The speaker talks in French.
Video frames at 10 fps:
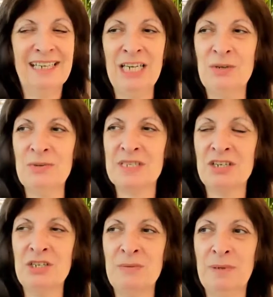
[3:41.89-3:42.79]
il ne
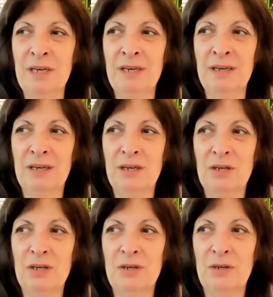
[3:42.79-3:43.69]
s'agit pas
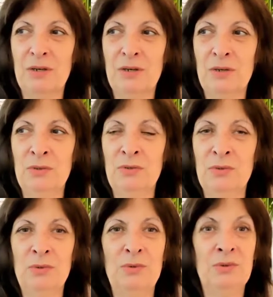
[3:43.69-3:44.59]

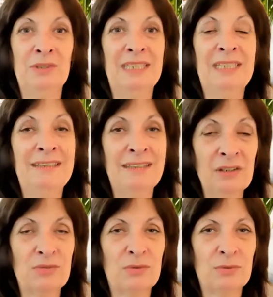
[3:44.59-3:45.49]
de euh,
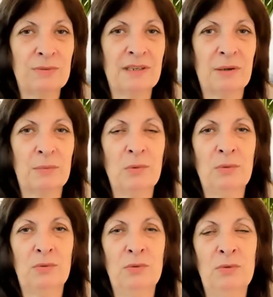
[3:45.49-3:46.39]
quitter
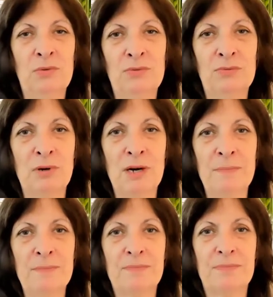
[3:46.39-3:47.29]
volontairement une
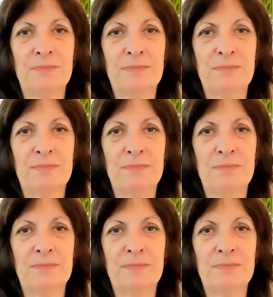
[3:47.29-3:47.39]
voie